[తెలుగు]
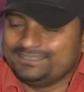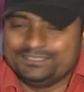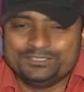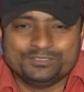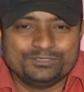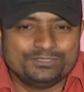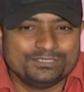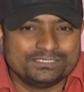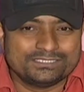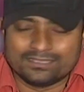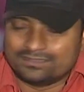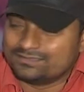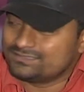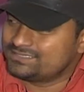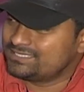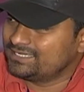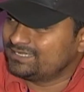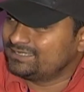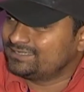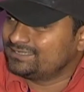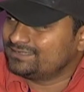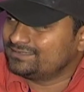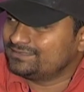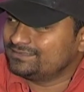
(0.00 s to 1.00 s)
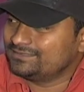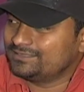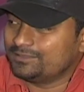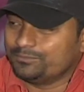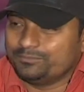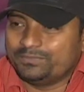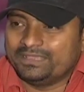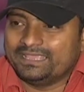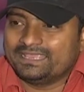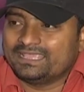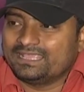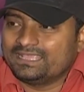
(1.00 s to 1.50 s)
యూ డిజర్వ్స్ ఇట్ ద
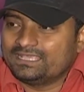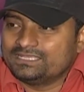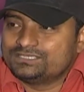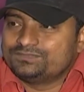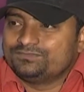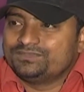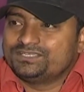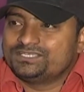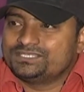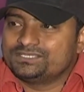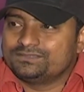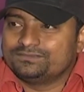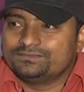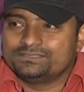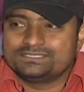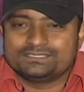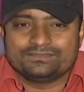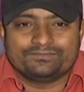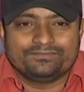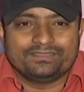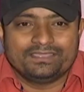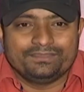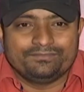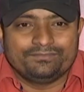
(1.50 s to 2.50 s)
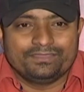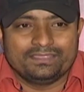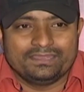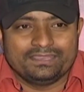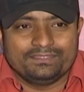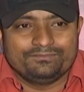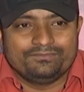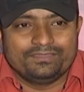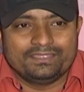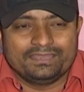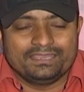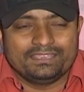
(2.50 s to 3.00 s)
మేకింగ్ ఈజ్ విచ్ ఇస్ వెరీ
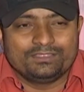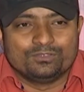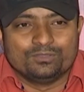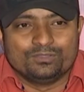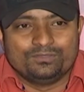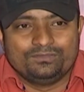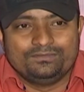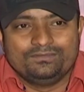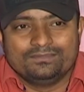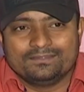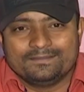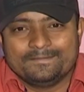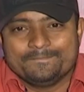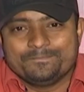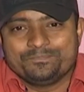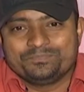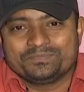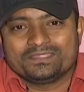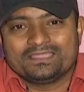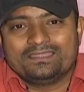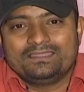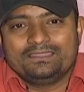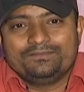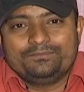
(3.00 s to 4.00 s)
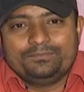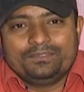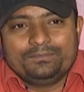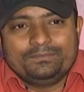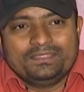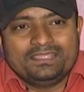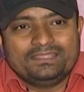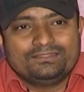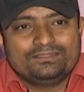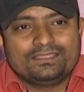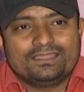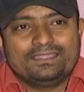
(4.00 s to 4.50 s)
వెరీ వెరీ గుడ్
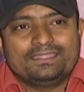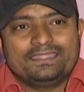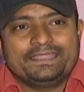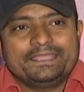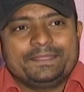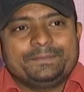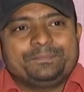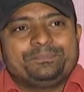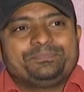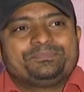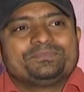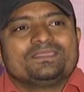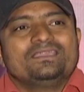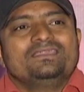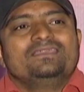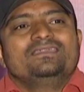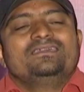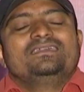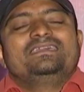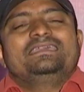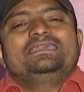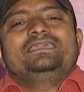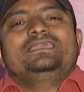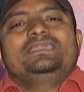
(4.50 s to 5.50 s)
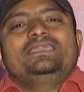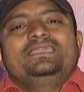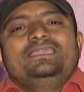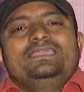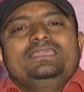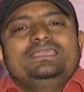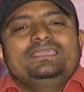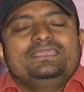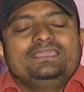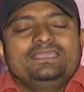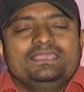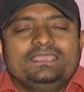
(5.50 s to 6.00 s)
ఎందుకంటే
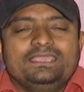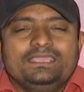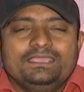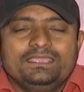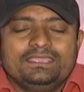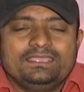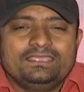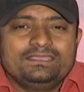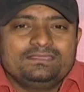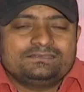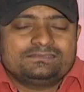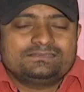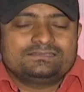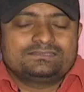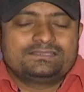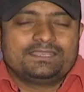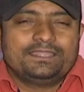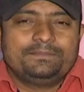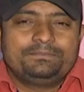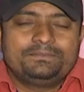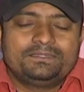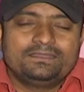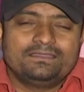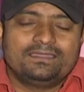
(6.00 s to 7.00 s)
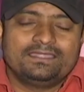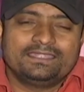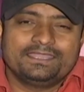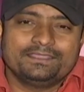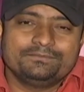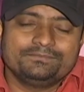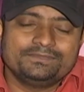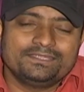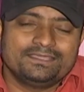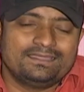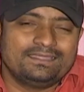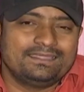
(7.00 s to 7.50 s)
ఈ స్క్రిప్ట్
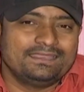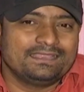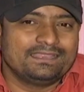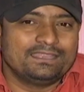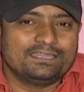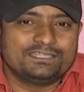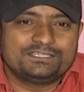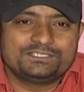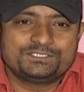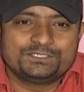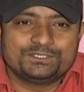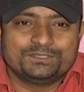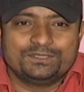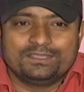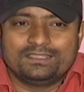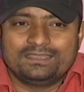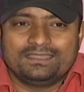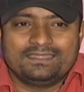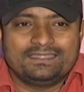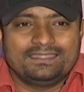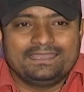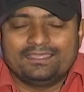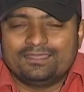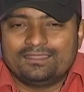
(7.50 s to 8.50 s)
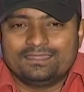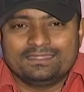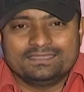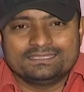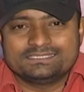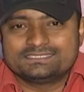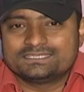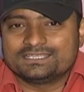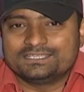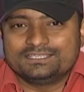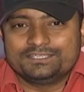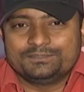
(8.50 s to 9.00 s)
అటెంప్ట్ చేయాలంటే గట్స్ ఉండాలండి
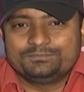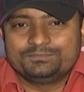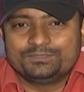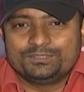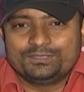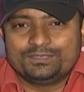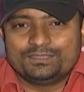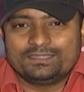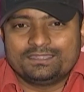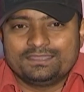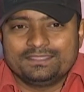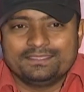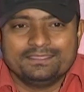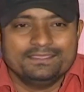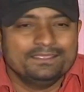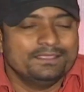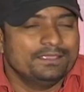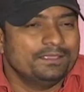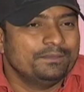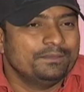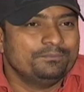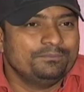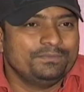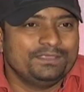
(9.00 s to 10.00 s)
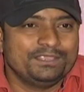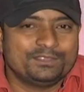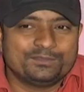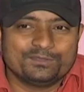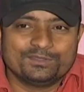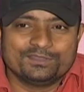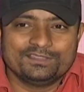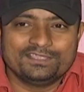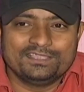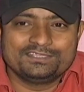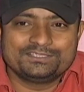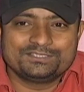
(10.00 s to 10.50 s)
హానెస్ట్గా చెప్తున్నాను అంటే మీకు
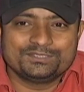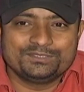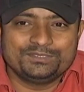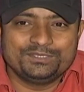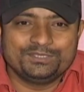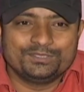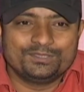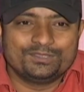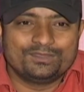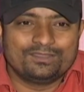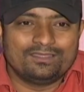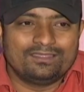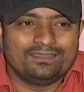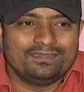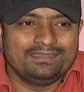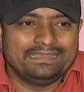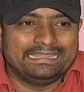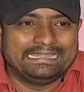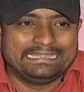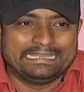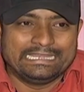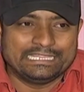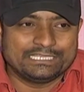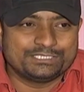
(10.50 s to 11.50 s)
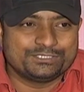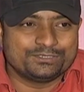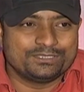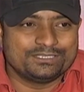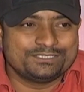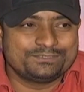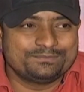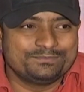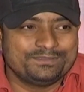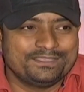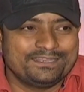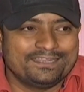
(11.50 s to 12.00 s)
కూడా తెలుసు యువర్ ఆల్
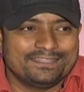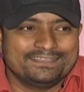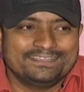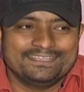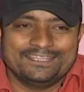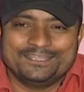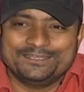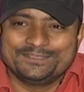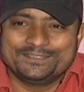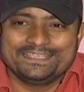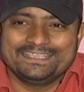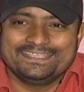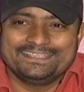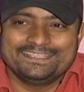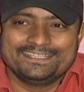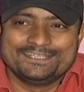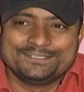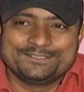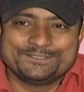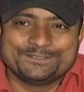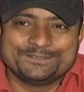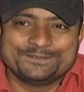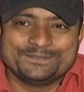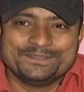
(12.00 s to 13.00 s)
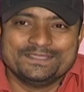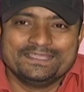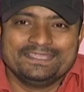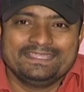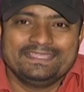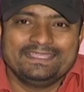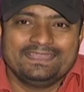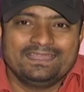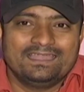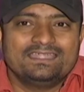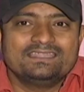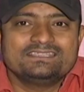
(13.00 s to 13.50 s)
ఇంటెలెక్చువల్స్ మీరు అందరికీ తెలుసు
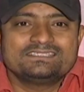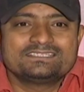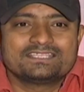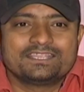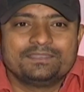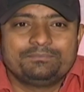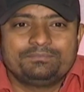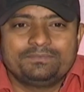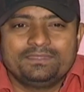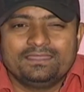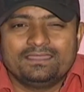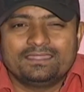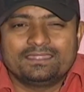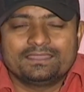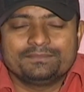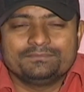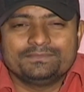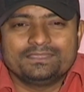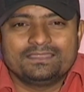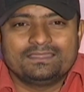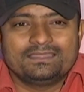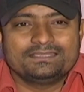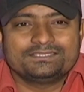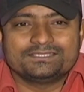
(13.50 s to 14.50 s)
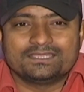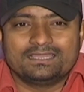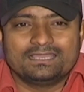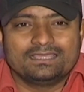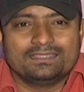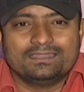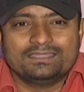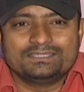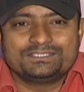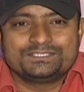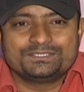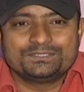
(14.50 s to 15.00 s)
ఇలాంటి స్క్రిప్ట్ని అటెంప్ట్ చేయాలంటే చాలా
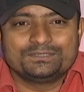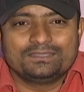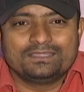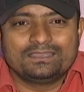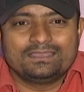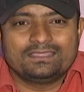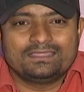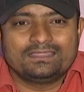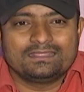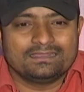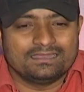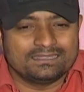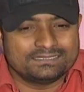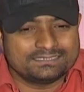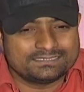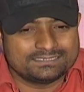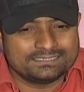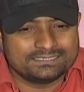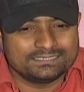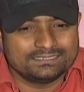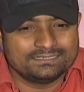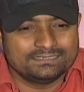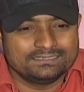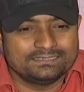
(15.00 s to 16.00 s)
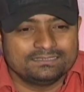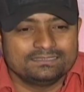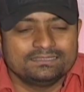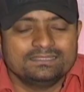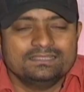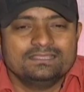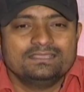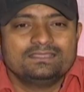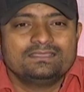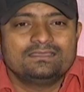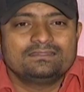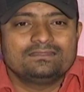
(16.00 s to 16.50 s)
గట్స్ ఉండాలి ఆ గట్స్
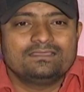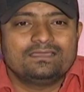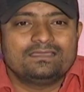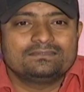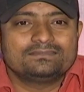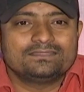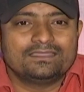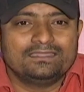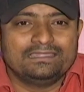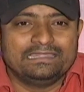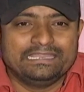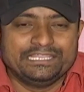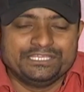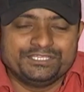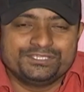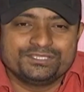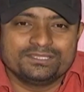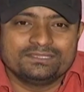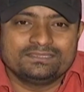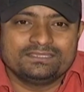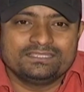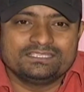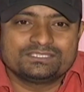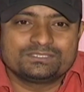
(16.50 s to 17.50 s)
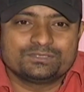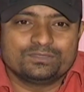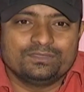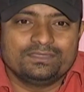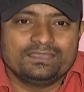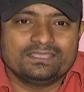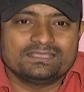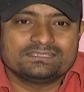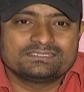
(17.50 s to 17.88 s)
తన డిసిషన్ తీసుకొని